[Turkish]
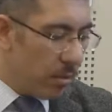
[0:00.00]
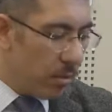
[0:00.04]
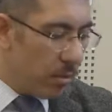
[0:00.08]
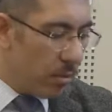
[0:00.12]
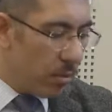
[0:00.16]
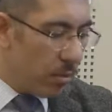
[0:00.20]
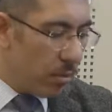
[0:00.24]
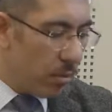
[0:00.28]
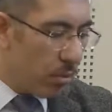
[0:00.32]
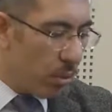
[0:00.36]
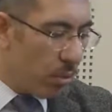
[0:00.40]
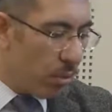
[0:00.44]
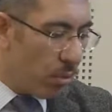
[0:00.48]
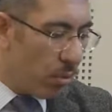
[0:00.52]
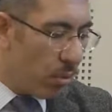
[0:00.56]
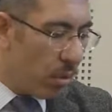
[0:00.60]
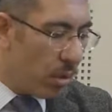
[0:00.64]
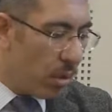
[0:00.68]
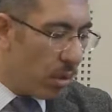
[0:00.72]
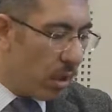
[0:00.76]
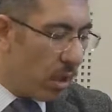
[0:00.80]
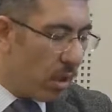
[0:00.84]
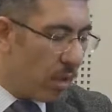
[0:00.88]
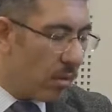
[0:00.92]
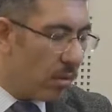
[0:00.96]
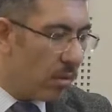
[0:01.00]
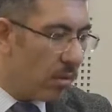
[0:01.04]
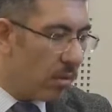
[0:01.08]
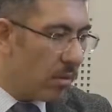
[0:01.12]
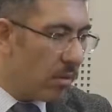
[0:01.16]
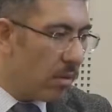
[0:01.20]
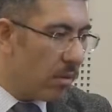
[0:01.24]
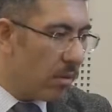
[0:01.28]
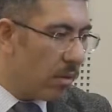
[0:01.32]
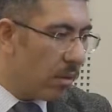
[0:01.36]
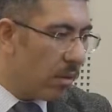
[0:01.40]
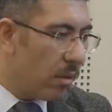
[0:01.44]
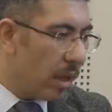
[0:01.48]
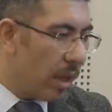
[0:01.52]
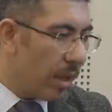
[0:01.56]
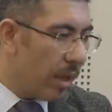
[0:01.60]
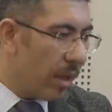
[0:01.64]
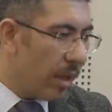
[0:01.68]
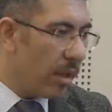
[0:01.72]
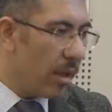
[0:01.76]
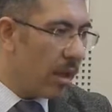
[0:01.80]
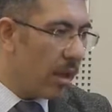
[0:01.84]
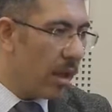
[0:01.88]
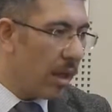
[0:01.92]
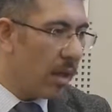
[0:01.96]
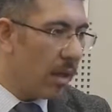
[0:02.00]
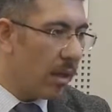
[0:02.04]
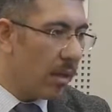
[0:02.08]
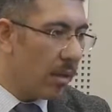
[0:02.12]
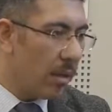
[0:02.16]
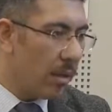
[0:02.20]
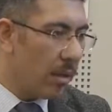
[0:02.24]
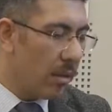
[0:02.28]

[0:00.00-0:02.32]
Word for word: son çıkan e, gerek karar,